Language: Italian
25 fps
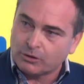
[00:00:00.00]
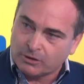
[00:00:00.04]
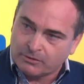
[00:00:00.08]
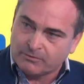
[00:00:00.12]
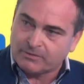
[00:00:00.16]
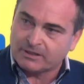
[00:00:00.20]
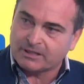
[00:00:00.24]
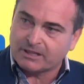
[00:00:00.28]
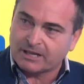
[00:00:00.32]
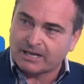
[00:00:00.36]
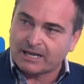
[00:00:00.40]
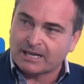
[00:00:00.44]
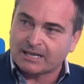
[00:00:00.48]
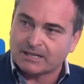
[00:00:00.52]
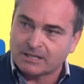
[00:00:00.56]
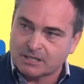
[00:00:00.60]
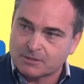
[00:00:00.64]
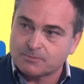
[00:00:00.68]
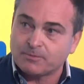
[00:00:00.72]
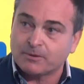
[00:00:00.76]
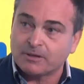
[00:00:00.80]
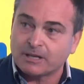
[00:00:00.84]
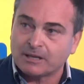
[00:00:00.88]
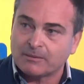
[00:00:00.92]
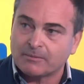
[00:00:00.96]
in vetrina
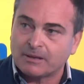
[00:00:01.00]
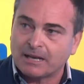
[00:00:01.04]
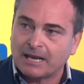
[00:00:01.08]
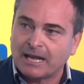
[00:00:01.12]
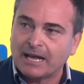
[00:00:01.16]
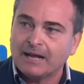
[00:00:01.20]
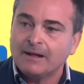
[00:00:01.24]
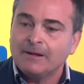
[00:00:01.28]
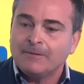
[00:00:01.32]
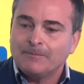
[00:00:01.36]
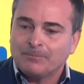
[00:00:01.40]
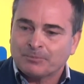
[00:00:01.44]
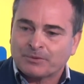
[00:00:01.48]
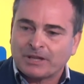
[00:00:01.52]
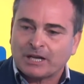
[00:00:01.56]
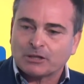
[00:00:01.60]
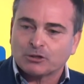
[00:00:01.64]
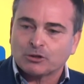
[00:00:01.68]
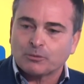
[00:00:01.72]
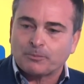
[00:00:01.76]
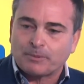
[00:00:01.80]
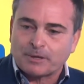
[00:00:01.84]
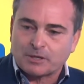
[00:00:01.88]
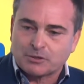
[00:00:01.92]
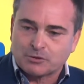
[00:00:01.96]
disponibile,
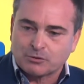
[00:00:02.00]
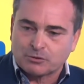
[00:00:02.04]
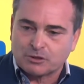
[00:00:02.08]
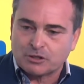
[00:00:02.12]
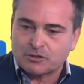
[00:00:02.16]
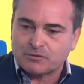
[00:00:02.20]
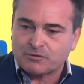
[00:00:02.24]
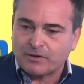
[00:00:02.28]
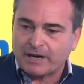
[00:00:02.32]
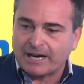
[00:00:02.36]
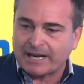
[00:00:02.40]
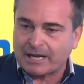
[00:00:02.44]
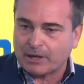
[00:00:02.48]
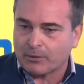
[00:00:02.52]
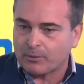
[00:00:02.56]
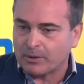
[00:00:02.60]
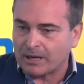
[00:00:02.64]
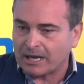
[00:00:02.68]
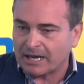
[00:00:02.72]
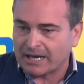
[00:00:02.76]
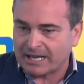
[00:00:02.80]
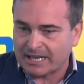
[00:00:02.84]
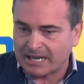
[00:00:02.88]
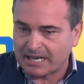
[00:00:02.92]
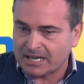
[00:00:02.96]
tanto per soddisfare
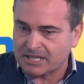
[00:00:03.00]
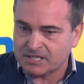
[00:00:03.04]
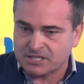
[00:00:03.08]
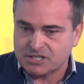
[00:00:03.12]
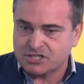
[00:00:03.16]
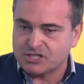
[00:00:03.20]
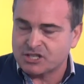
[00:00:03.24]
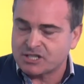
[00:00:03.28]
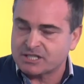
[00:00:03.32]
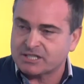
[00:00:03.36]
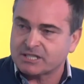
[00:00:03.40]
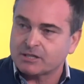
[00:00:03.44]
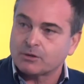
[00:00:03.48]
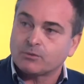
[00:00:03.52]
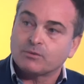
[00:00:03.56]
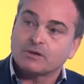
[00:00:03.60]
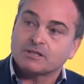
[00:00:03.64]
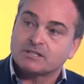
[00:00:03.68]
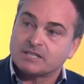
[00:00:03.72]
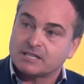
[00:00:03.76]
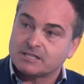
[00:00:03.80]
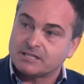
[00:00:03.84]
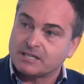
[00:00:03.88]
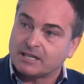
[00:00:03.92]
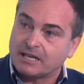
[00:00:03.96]
quella che era l'esigenza di
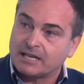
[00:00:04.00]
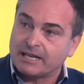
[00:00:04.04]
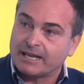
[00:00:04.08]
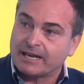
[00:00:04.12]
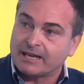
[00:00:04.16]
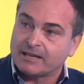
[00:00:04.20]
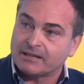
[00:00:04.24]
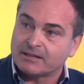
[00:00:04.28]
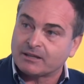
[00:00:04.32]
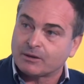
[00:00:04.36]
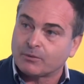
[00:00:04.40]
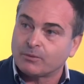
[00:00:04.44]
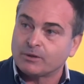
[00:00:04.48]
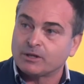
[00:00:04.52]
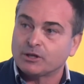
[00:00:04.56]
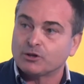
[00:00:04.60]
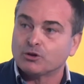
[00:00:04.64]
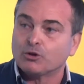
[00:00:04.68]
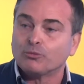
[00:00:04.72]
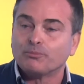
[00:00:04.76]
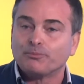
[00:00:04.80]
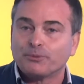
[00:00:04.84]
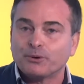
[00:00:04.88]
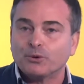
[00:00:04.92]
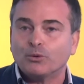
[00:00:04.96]
qualsiasi cliente. Quindi
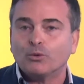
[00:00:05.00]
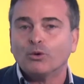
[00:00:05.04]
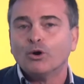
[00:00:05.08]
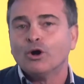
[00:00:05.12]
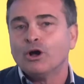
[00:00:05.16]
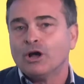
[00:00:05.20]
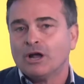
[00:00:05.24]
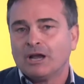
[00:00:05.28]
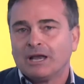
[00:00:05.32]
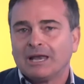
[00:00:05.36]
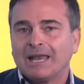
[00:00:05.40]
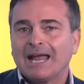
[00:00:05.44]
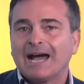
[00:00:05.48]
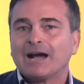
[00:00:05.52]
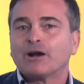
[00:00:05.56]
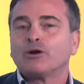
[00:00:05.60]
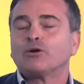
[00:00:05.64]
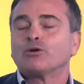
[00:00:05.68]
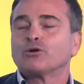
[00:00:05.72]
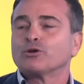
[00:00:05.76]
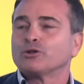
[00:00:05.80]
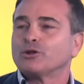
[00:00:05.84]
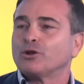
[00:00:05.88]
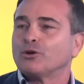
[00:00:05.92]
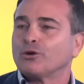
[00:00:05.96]
non più
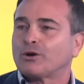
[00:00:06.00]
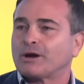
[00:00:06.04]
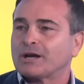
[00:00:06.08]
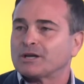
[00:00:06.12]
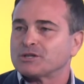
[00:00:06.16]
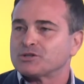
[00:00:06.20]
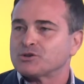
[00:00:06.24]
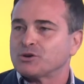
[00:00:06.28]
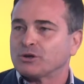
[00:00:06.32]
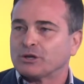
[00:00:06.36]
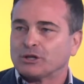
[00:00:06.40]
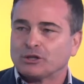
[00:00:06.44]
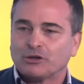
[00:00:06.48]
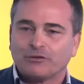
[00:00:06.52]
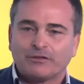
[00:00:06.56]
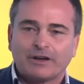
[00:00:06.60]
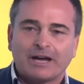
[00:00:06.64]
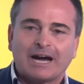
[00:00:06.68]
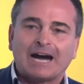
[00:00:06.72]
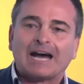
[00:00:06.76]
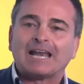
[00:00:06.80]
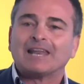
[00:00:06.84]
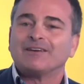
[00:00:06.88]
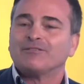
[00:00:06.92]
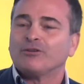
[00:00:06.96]
l'angolo dell'occasione dove
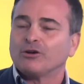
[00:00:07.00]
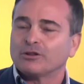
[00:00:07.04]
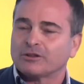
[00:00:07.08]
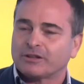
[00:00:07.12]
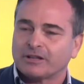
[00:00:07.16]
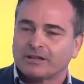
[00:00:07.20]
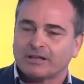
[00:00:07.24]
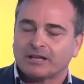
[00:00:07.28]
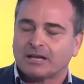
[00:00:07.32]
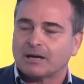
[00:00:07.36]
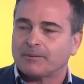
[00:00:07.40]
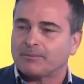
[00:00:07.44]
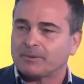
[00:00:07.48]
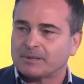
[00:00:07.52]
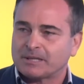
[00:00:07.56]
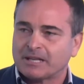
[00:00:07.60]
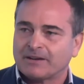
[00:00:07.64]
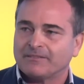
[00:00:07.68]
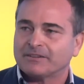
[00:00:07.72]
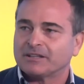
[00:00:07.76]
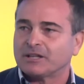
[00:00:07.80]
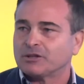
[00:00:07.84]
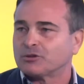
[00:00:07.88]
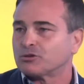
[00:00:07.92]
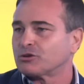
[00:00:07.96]
alle volte ti
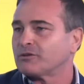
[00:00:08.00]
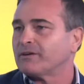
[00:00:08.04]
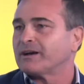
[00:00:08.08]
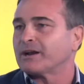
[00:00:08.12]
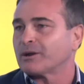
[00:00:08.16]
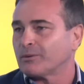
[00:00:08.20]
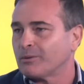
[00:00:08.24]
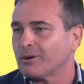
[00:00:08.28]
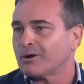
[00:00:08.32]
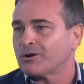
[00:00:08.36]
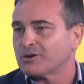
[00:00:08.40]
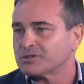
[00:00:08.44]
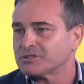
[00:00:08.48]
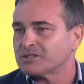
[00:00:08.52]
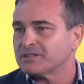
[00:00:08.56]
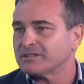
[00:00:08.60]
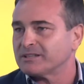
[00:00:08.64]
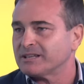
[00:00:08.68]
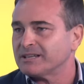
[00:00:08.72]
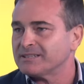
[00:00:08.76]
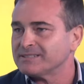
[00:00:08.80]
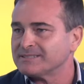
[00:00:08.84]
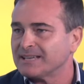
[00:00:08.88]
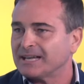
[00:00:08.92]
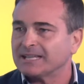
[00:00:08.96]
capitava di trovare qualcosa di
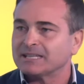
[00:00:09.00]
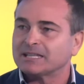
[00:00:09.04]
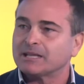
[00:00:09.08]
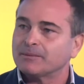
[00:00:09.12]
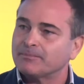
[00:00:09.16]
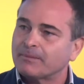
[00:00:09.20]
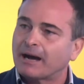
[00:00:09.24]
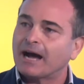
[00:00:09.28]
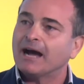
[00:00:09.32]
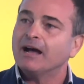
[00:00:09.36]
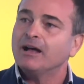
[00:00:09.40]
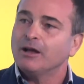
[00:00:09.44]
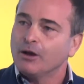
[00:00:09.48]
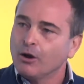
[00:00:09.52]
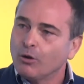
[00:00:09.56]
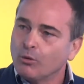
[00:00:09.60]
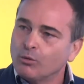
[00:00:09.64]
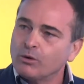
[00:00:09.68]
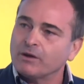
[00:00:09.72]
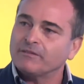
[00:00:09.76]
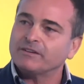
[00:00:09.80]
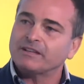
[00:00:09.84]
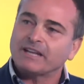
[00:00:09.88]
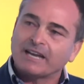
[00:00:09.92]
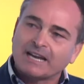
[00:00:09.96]
interessante, ma
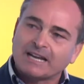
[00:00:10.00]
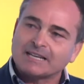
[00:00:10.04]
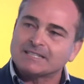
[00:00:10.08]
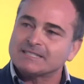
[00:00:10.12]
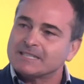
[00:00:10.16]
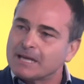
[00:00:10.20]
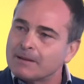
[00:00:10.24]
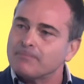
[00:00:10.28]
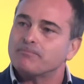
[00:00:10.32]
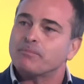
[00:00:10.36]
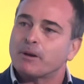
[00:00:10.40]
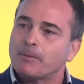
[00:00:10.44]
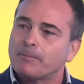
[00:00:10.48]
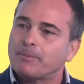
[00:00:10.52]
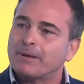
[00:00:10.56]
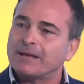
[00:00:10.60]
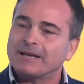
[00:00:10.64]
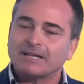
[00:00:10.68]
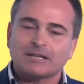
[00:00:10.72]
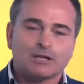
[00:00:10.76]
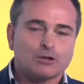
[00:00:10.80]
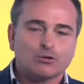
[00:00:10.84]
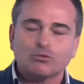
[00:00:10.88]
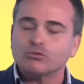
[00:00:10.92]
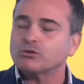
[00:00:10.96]
una vetrina sempre
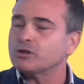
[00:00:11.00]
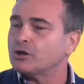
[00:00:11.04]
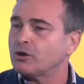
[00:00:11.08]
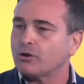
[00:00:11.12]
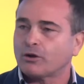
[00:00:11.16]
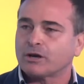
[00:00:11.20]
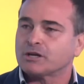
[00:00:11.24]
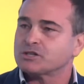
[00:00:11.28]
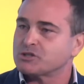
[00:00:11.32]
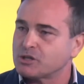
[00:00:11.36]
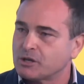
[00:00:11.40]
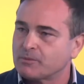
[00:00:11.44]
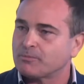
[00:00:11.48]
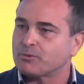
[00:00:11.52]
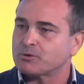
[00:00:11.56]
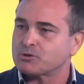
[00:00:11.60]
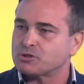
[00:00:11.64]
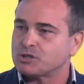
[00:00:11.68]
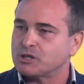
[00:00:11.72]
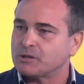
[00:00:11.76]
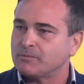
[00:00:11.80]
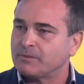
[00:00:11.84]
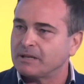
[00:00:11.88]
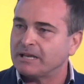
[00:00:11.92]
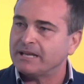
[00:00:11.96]
piena di tutte le occasioni
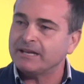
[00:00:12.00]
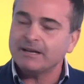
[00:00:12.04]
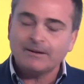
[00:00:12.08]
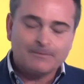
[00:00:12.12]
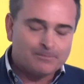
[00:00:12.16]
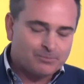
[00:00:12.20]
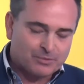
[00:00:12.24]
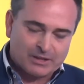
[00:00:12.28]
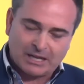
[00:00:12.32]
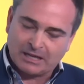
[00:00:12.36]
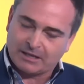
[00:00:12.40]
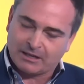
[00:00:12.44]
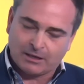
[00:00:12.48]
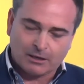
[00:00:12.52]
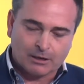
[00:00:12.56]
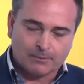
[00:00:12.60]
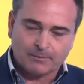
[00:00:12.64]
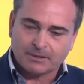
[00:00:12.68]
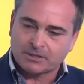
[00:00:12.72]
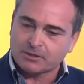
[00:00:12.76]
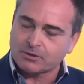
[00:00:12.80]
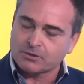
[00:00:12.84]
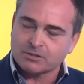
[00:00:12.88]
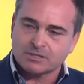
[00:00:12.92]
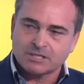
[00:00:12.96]
possibili, dal
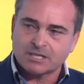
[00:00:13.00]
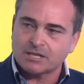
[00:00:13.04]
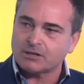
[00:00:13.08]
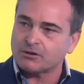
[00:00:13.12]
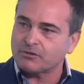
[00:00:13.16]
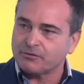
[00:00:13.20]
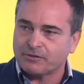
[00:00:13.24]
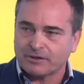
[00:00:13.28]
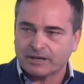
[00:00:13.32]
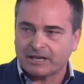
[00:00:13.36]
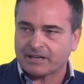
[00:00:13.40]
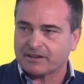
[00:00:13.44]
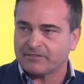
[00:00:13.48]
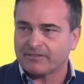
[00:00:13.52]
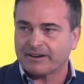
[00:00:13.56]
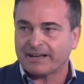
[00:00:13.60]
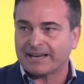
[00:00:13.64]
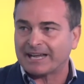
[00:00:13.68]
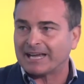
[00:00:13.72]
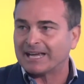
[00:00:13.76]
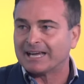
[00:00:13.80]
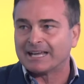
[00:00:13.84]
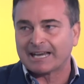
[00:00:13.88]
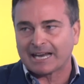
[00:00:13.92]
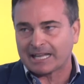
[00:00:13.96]
chilometro zero fino ad
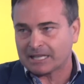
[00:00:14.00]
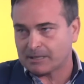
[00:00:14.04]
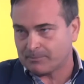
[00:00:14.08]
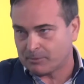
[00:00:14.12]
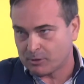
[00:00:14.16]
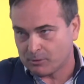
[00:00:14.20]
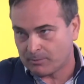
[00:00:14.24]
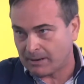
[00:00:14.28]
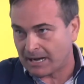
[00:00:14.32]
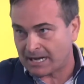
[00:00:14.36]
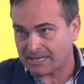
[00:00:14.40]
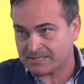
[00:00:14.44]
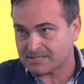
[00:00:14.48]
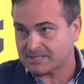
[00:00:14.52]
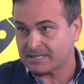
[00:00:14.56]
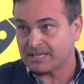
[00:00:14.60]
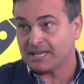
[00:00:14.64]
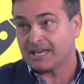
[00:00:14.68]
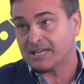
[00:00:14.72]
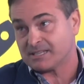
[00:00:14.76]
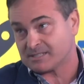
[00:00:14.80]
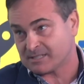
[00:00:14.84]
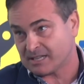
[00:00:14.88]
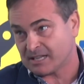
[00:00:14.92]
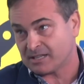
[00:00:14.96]
arrivare ai gradi più bassi,
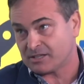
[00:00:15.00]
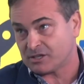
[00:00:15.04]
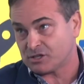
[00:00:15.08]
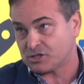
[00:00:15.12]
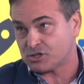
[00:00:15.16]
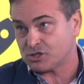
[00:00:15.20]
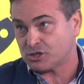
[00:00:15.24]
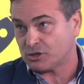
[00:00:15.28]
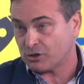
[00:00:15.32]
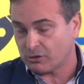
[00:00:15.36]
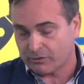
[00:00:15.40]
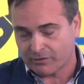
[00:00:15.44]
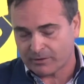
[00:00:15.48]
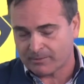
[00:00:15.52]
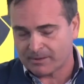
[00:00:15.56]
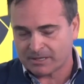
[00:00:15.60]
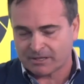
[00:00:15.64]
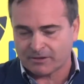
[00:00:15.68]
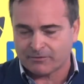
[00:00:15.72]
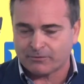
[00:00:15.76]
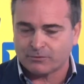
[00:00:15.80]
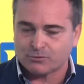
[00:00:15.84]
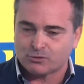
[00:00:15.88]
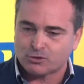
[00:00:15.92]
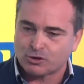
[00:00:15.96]
estetici,
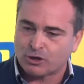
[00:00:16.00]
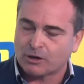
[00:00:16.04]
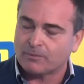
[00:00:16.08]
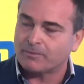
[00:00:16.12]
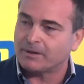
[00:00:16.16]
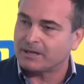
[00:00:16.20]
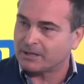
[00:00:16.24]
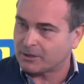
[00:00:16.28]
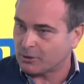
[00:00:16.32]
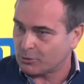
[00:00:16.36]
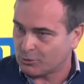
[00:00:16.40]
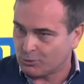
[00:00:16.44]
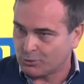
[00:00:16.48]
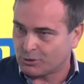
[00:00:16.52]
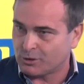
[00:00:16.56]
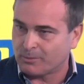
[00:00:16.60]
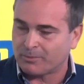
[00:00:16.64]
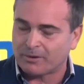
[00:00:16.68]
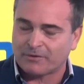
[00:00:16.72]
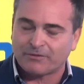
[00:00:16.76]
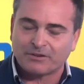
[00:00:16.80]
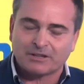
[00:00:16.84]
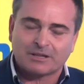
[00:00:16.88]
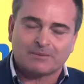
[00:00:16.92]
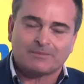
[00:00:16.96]
ovviamente funzionalmente tutti
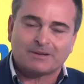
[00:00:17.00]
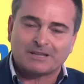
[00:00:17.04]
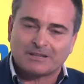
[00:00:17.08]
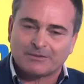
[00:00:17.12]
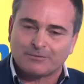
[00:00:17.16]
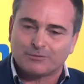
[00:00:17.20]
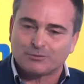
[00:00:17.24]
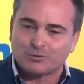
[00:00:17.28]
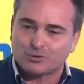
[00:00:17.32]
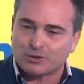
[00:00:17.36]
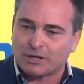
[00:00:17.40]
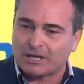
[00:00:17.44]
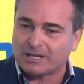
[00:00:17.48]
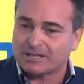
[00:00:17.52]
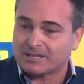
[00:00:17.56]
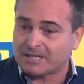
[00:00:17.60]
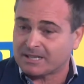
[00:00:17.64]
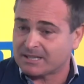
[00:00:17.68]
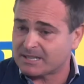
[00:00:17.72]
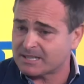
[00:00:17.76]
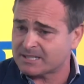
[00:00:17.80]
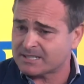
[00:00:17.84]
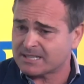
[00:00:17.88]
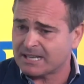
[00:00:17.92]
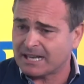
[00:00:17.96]
perfettamente funzionanti
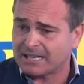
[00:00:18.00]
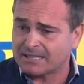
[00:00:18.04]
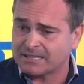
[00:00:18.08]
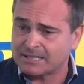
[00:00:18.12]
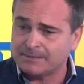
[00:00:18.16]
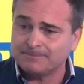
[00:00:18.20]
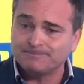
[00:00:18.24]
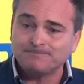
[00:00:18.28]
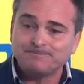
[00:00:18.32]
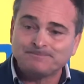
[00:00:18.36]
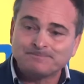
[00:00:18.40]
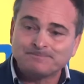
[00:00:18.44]
e testati,